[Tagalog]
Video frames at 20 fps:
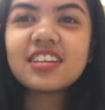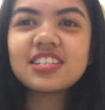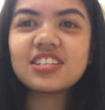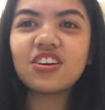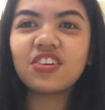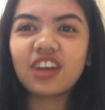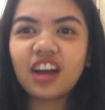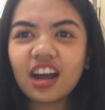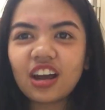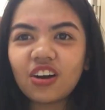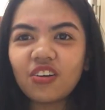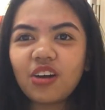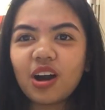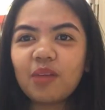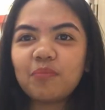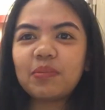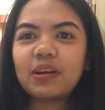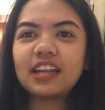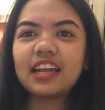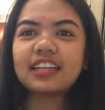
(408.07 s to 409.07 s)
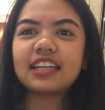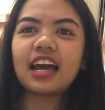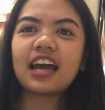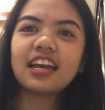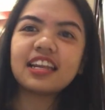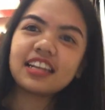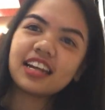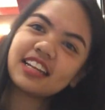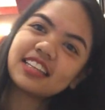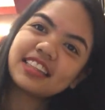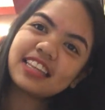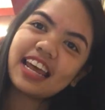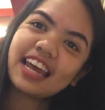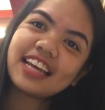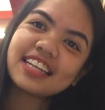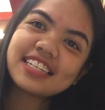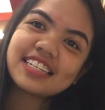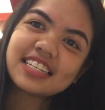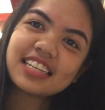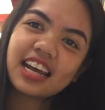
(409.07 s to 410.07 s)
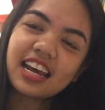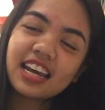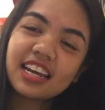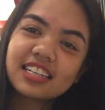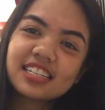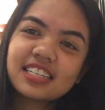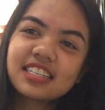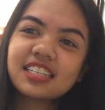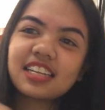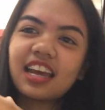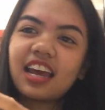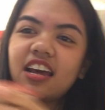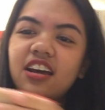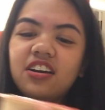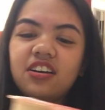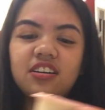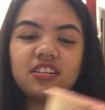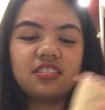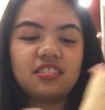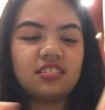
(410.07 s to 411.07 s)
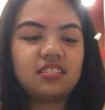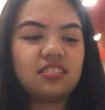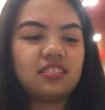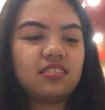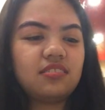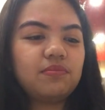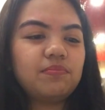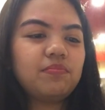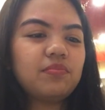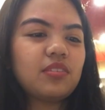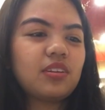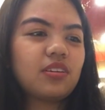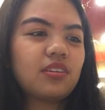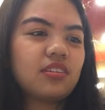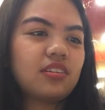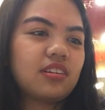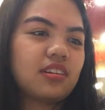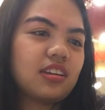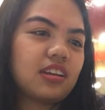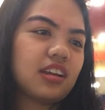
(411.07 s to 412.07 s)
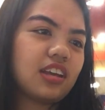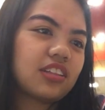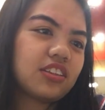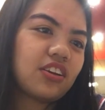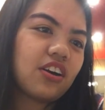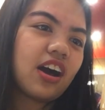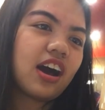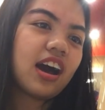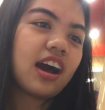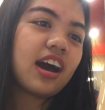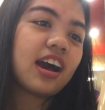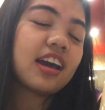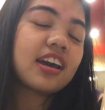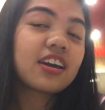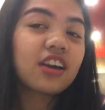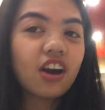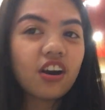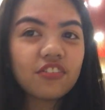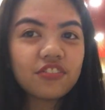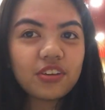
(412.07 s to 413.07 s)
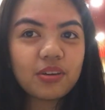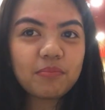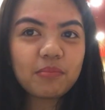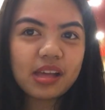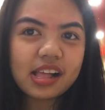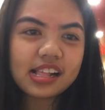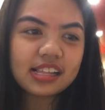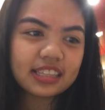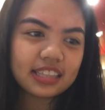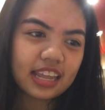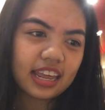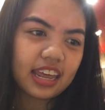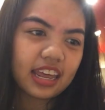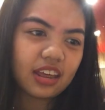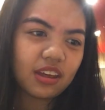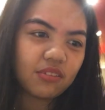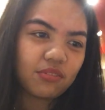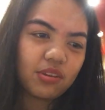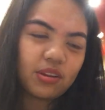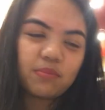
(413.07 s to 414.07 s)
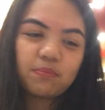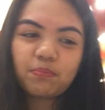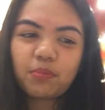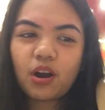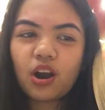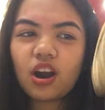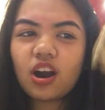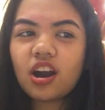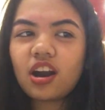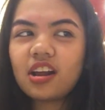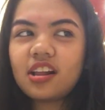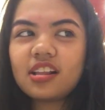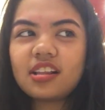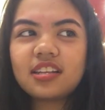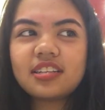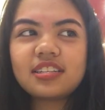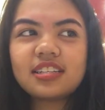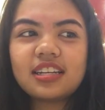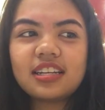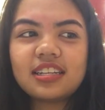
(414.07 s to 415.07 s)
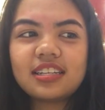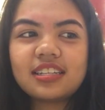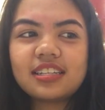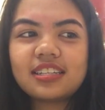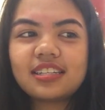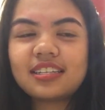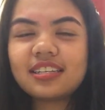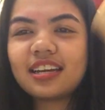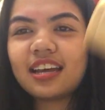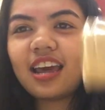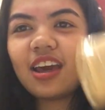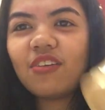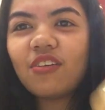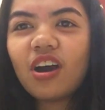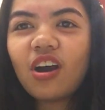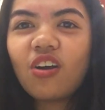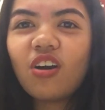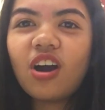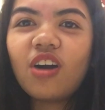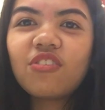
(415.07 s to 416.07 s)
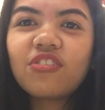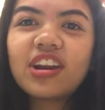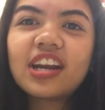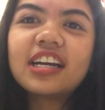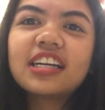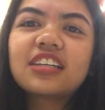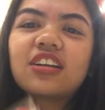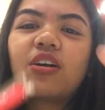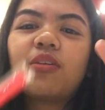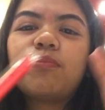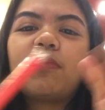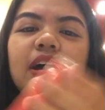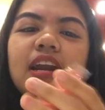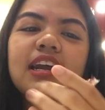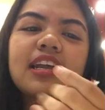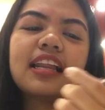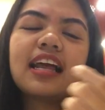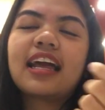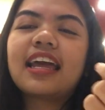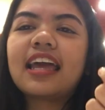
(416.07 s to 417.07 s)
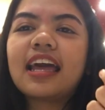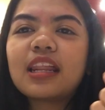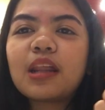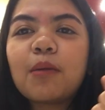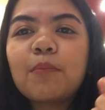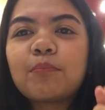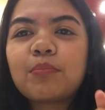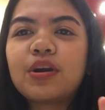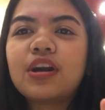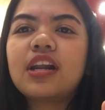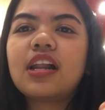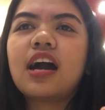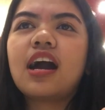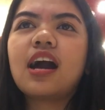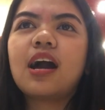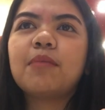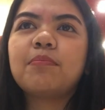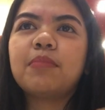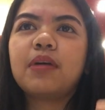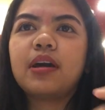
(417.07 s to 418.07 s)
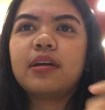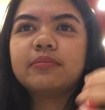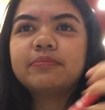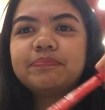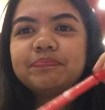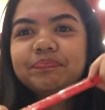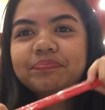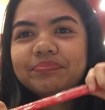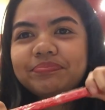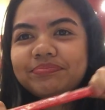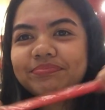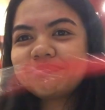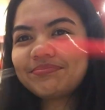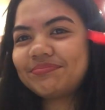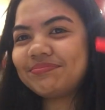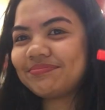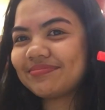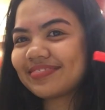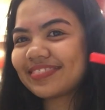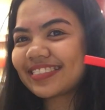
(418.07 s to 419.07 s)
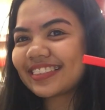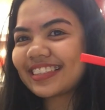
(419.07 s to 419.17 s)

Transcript: So, gagawa pala lang tayo ng taste test. Ngayon, ito ay coffee milk tea with pearl since, ewan ko, ang weird ko, para lagyan ng pearl ang kape.